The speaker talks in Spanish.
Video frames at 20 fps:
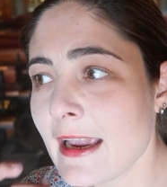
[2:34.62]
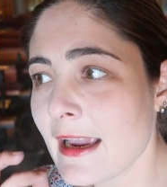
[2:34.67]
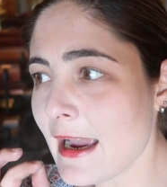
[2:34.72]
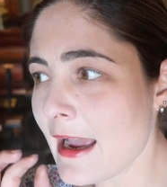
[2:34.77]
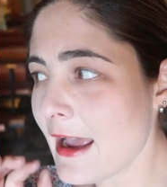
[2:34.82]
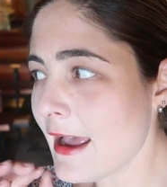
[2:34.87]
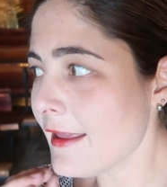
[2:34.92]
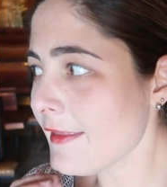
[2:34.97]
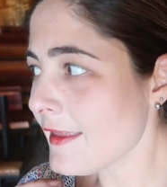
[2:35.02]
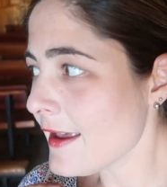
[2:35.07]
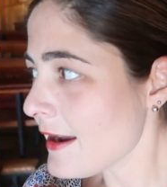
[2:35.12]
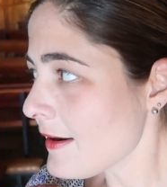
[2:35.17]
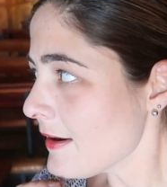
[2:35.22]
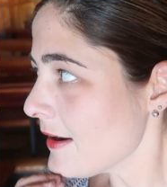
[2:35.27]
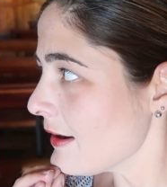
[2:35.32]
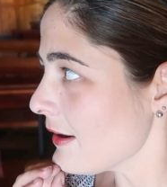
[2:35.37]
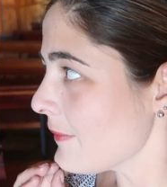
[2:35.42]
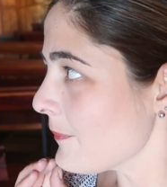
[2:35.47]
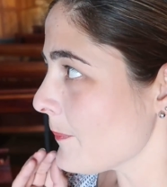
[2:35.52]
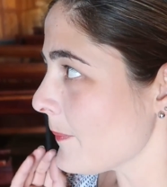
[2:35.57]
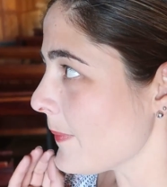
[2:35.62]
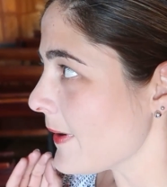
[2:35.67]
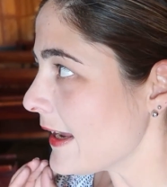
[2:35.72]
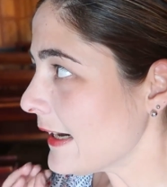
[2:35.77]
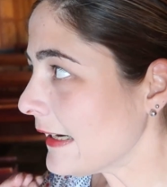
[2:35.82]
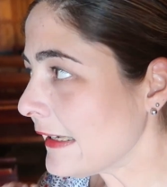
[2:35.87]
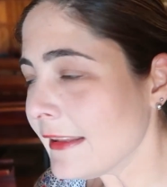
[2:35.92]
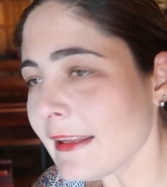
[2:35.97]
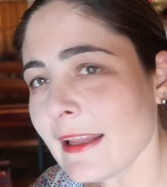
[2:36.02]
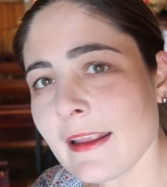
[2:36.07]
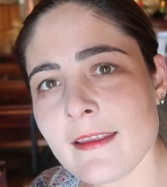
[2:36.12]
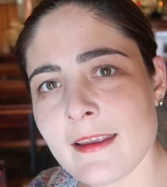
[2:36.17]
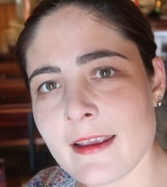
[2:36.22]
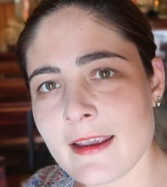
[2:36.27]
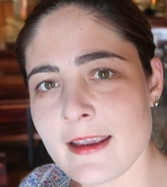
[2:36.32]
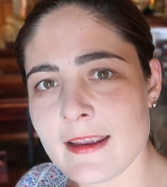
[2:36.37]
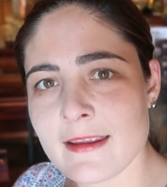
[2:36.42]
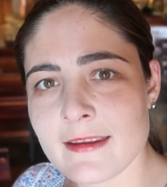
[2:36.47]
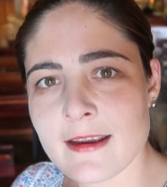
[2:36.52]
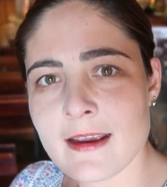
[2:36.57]
Cada parte
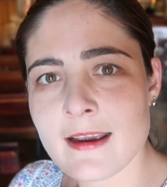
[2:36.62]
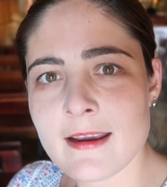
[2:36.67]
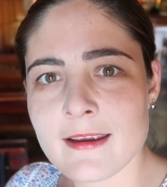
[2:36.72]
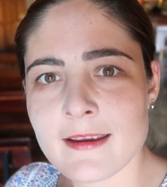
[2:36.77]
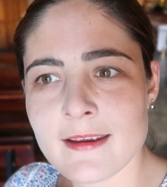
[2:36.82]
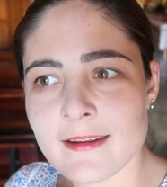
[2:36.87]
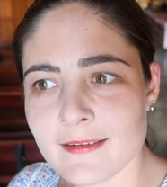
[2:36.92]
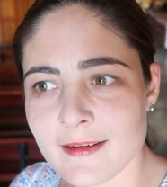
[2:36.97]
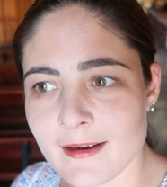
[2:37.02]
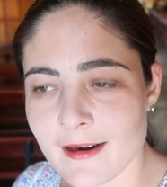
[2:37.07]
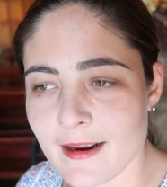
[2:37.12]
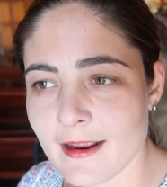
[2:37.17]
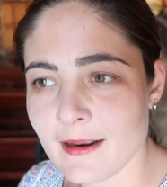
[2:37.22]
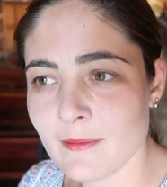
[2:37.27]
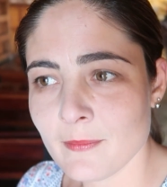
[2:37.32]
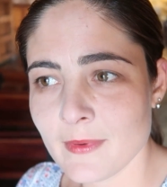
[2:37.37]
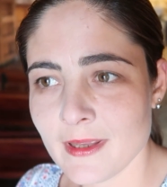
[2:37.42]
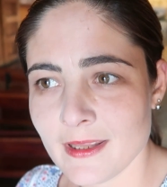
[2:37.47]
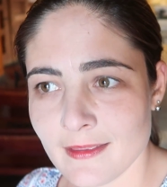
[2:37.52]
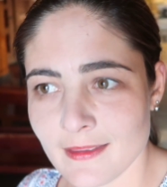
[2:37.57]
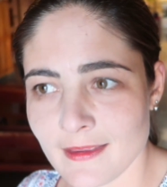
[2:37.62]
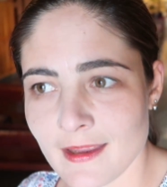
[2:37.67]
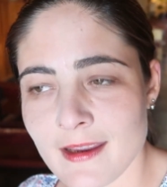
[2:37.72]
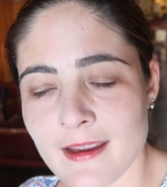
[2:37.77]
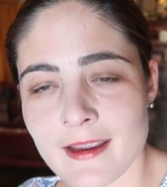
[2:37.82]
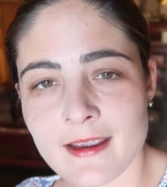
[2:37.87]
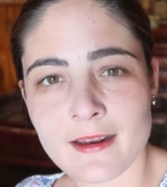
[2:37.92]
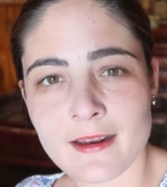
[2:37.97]
de ella es realmente